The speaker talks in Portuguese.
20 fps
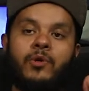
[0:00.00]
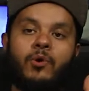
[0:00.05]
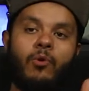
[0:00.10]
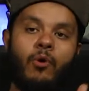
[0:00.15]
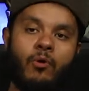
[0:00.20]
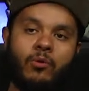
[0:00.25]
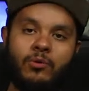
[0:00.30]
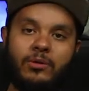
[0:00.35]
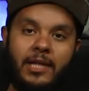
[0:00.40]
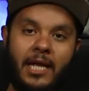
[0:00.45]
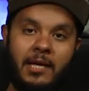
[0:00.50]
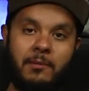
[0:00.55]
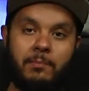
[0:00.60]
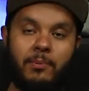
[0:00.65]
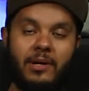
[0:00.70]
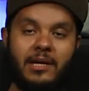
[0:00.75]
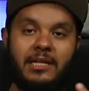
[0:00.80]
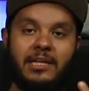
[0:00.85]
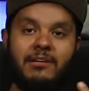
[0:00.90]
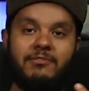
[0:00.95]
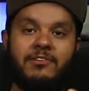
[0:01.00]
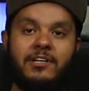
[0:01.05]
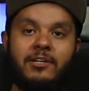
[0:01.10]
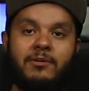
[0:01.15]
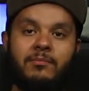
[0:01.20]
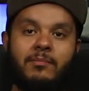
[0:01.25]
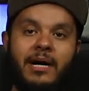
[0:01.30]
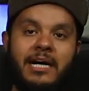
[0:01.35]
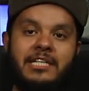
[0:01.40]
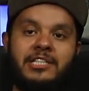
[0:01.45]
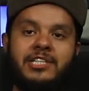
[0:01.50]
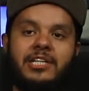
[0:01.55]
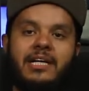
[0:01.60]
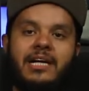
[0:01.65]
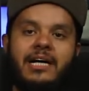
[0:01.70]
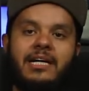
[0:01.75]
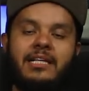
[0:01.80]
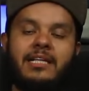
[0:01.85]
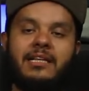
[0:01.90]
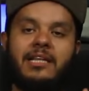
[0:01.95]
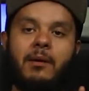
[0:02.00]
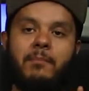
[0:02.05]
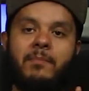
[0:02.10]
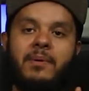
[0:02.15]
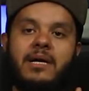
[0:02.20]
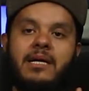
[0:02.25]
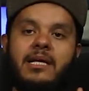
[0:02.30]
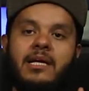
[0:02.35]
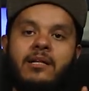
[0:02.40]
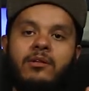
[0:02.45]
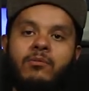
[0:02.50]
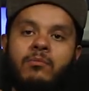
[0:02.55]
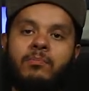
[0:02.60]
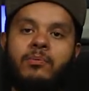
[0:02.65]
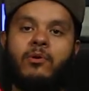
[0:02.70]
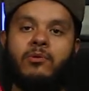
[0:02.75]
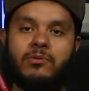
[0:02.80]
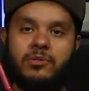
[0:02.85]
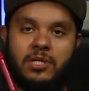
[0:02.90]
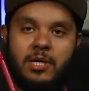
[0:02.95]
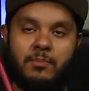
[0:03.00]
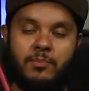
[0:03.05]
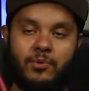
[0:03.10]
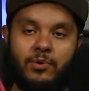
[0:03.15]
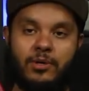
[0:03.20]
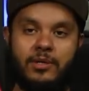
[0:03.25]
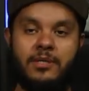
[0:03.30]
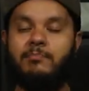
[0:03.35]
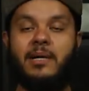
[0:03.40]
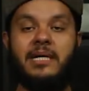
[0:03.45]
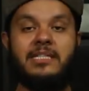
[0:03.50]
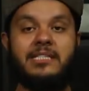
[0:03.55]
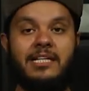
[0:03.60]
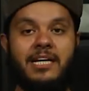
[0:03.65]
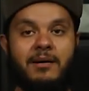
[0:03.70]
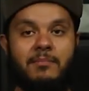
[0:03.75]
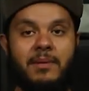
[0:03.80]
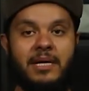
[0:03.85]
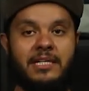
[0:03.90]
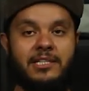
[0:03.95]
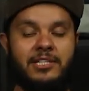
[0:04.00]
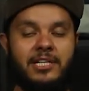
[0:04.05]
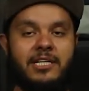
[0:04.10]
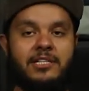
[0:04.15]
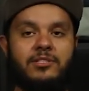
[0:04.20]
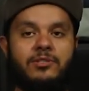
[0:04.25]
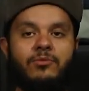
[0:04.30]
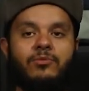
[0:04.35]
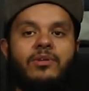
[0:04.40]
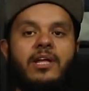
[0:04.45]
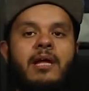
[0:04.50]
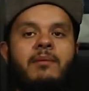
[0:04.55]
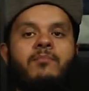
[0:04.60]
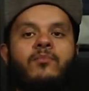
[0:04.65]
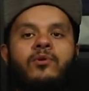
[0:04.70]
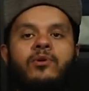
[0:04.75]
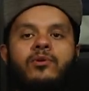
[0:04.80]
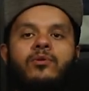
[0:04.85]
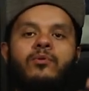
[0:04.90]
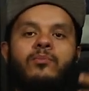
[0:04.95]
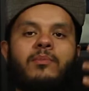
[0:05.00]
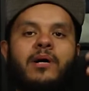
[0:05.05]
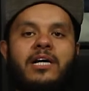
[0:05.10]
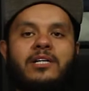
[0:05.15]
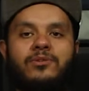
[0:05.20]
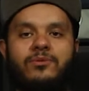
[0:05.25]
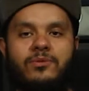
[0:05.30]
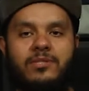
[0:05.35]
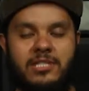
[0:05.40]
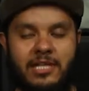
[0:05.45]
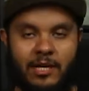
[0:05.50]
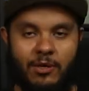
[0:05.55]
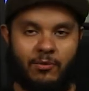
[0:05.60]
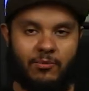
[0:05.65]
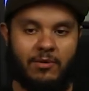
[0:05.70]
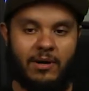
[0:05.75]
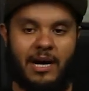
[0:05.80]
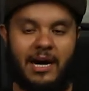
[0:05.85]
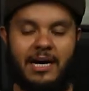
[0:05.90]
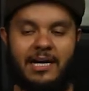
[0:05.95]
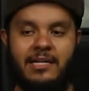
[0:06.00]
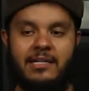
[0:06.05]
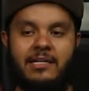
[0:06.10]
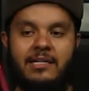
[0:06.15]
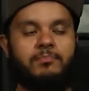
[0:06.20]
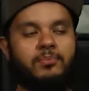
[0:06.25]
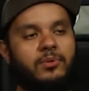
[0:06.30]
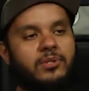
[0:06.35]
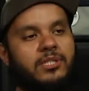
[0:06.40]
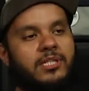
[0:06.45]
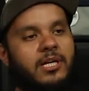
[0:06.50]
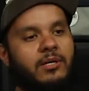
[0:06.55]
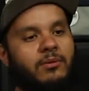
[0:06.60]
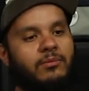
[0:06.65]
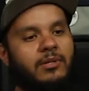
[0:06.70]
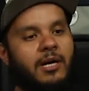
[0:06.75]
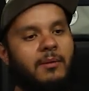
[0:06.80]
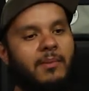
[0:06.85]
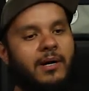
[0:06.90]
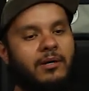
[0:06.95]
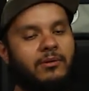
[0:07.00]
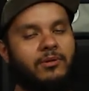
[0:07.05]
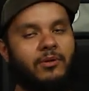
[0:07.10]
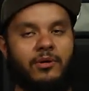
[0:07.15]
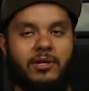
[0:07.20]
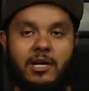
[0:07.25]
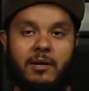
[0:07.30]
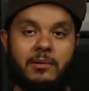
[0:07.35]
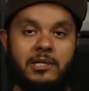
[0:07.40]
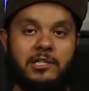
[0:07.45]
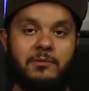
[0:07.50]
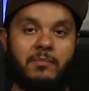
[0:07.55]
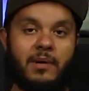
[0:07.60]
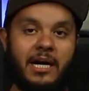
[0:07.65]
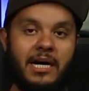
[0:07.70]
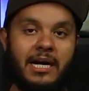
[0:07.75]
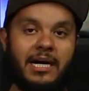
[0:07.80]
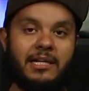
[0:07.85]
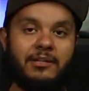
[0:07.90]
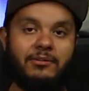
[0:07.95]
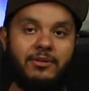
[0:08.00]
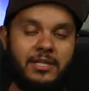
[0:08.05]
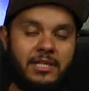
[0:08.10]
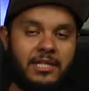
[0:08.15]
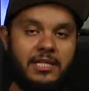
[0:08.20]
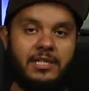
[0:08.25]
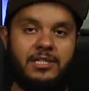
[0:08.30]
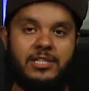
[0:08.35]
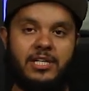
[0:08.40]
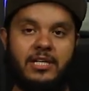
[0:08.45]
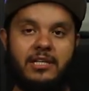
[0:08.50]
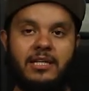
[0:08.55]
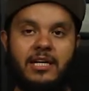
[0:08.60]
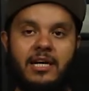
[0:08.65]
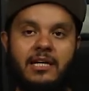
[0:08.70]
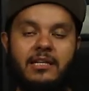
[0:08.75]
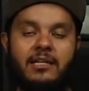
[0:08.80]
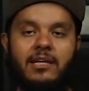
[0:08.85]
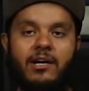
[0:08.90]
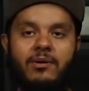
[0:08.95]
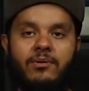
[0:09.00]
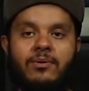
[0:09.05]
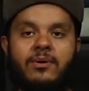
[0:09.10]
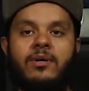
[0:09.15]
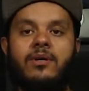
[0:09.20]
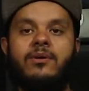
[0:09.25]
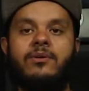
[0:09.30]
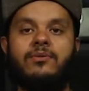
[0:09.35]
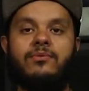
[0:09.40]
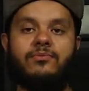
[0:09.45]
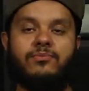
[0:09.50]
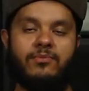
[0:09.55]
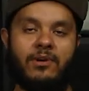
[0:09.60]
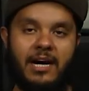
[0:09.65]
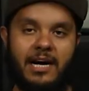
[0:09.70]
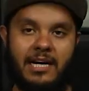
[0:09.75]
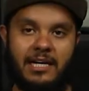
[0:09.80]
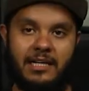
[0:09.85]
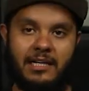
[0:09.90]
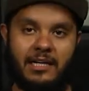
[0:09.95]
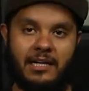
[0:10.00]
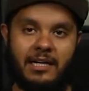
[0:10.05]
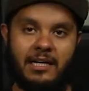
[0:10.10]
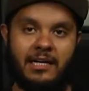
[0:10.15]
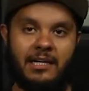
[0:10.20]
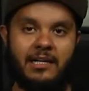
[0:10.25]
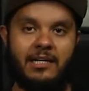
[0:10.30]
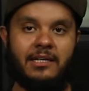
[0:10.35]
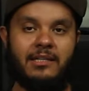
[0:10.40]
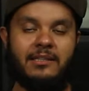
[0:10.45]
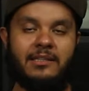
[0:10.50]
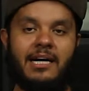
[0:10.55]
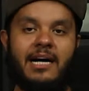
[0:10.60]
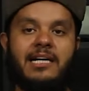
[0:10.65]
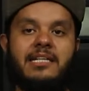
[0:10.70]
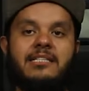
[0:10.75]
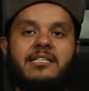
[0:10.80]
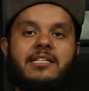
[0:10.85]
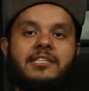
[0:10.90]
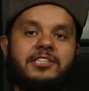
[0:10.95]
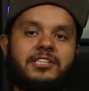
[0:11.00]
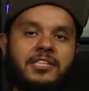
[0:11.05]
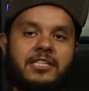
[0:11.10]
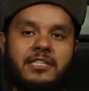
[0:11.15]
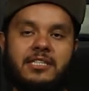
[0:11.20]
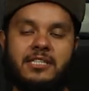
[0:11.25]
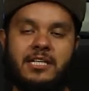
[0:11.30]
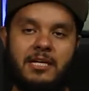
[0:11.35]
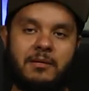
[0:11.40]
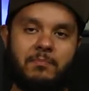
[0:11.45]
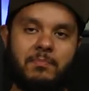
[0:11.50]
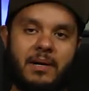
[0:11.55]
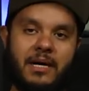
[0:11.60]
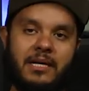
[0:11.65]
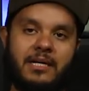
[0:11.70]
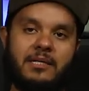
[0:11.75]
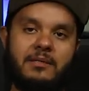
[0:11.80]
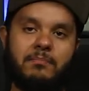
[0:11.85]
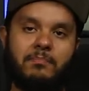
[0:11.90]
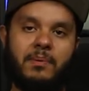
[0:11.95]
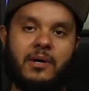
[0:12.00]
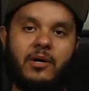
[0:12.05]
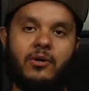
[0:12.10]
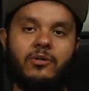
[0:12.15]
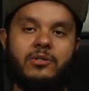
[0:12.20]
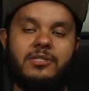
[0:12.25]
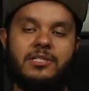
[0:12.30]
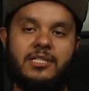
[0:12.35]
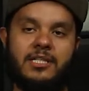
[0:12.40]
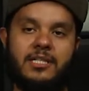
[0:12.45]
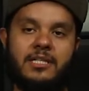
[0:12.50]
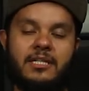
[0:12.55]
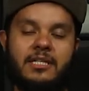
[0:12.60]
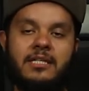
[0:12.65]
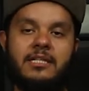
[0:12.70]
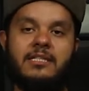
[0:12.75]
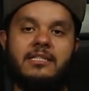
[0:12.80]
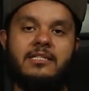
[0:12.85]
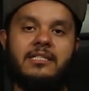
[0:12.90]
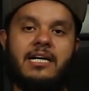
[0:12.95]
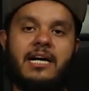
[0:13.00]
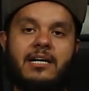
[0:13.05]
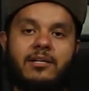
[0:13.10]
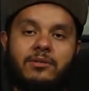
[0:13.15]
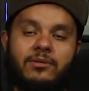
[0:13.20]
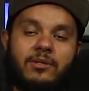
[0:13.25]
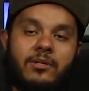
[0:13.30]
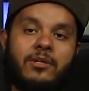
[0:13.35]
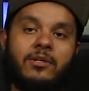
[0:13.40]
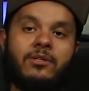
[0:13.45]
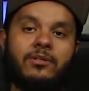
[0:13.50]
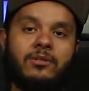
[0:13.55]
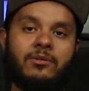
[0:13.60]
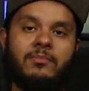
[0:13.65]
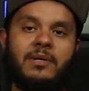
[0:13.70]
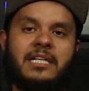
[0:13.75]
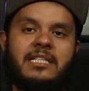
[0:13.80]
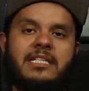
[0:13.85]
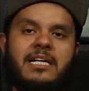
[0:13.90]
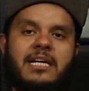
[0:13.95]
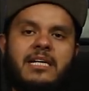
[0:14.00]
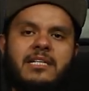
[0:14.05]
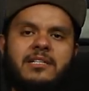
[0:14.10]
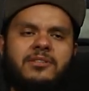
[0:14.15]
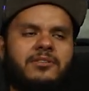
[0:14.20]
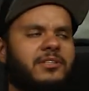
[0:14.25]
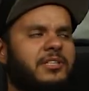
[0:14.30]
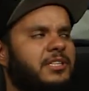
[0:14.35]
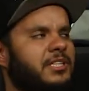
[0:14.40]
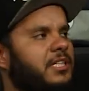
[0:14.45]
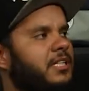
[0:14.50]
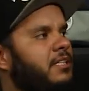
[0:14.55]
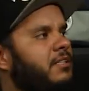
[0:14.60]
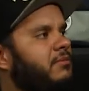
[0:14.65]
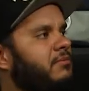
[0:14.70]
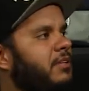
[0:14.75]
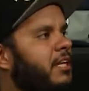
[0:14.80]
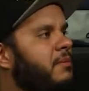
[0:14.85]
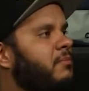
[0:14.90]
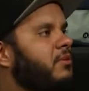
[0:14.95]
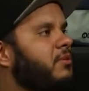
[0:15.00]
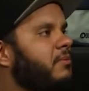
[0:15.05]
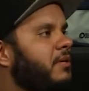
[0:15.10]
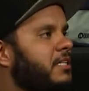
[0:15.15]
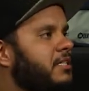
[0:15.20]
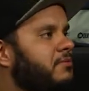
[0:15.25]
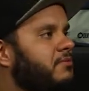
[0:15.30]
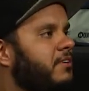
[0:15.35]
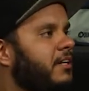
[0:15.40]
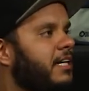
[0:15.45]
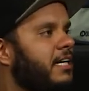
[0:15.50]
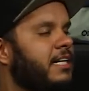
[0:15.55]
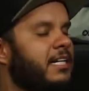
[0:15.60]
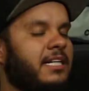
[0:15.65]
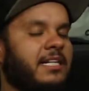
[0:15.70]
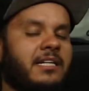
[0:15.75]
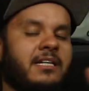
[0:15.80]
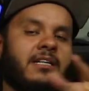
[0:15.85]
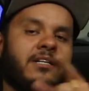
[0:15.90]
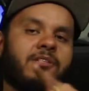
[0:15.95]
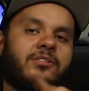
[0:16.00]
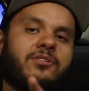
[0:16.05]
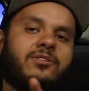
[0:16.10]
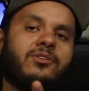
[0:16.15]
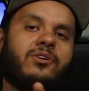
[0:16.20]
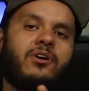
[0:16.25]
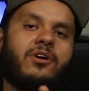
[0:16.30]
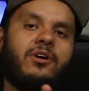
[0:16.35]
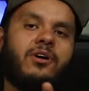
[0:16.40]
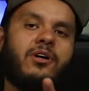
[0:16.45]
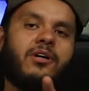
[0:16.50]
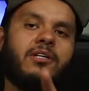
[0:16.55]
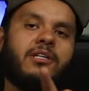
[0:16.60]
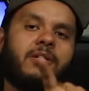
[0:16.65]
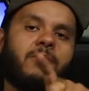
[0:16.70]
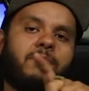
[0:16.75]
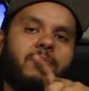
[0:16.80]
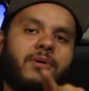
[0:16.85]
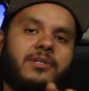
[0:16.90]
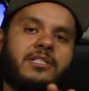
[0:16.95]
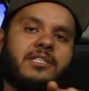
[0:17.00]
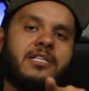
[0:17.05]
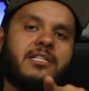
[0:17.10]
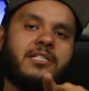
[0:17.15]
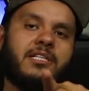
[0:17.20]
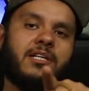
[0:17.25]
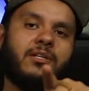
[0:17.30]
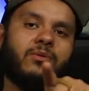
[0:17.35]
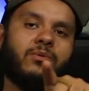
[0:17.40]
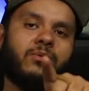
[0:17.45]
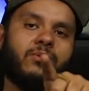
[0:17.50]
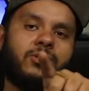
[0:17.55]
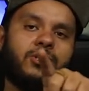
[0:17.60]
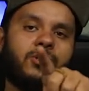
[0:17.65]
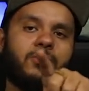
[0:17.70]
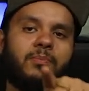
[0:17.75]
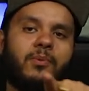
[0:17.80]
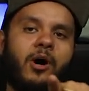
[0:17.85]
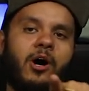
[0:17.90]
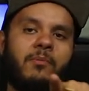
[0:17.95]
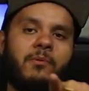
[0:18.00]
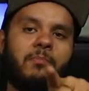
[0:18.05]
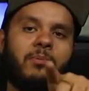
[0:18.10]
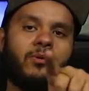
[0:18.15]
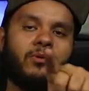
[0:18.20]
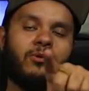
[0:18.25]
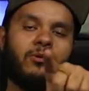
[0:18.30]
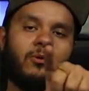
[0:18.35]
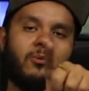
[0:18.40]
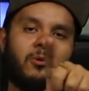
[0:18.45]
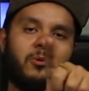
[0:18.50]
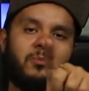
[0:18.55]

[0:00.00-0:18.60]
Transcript: com o tempo ela tá ficando mais gelada e tá perdendo um pouco o sabor. Basicamente é isso, não tem muito mais o que se alongar. Por ser um tabaco teoricamente barato aí, de entrada e tal, vale uh, dar essa chance aí pra, pra OZ, certo? Mas é isso, acho que não tem muito mais o que falar, né? Só não pode esquecer do tiobob.com.br.